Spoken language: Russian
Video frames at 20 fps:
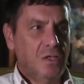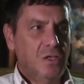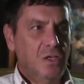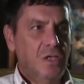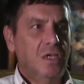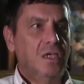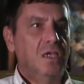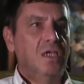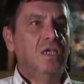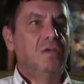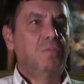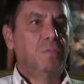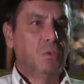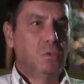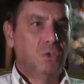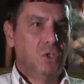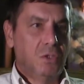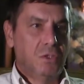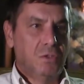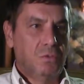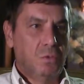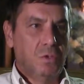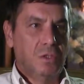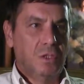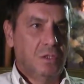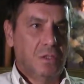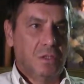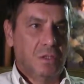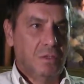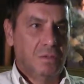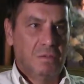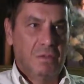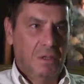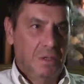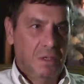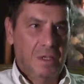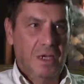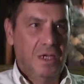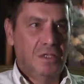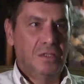книги, и получилось вот это, да,
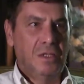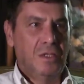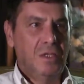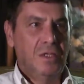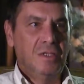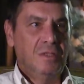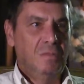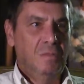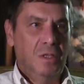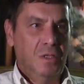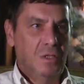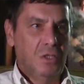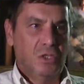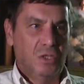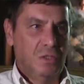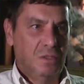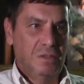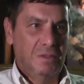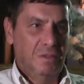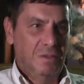это не изменишь.